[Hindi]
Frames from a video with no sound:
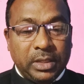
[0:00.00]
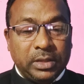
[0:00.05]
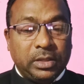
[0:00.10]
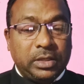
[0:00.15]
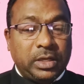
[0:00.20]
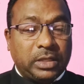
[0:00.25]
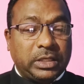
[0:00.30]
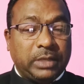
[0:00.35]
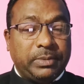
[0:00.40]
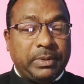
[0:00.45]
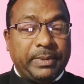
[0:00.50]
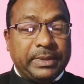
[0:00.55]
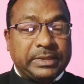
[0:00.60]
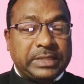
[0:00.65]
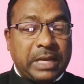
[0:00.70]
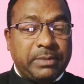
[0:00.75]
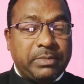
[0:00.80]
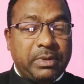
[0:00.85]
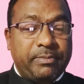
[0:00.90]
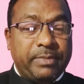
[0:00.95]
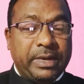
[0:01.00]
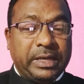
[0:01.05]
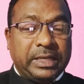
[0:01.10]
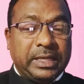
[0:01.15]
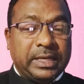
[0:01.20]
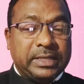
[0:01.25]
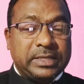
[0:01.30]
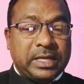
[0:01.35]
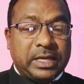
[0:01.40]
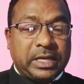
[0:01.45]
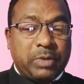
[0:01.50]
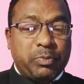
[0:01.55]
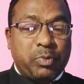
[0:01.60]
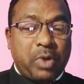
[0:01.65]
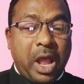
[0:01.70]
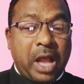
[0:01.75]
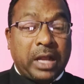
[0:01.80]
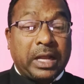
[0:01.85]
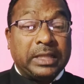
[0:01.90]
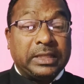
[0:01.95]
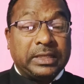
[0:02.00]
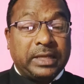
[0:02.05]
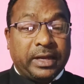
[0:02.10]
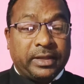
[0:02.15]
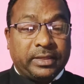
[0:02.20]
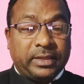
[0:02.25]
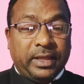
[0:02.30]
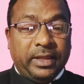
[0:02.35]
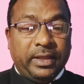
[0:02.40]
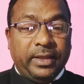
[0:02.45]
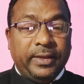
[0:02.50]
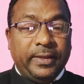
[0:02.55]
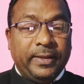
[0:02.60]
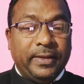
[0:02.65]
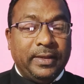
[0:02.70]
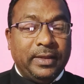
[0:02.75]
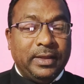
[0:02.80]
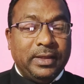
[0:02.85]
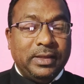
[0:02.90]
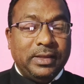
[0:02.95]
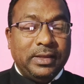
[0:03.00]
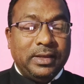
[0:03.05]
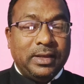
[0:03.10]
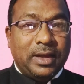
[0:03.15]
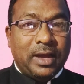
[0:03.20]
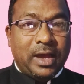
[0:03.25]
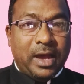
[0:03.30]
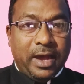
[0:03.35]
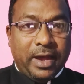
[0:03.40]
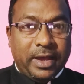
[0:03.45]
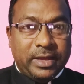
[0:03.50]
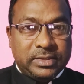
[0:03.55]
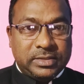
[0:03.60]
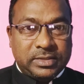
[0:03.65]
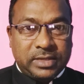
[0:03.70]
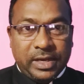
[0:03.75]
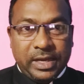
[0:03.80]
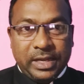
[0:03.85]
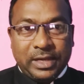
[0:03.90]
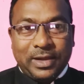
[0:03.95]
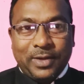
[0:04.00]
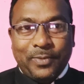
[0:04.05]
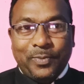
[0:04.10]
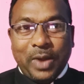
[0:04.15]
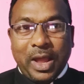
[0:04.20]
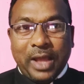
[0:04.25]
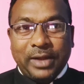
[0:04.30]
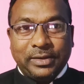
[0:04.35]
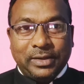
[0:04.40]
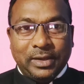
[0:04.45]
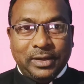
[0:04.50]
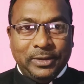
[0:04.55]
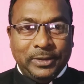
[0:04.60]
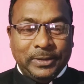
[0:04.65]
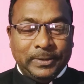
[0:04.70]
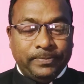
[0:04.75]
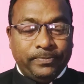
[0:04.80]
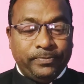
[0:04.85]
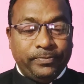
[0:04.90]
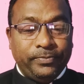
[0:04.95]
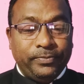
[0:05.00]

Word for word: तो डॉक्टर बाबा साहेब अम्बेडकर जाके मुलाकात करते हैं हायर स्टडी का प्लान के लिए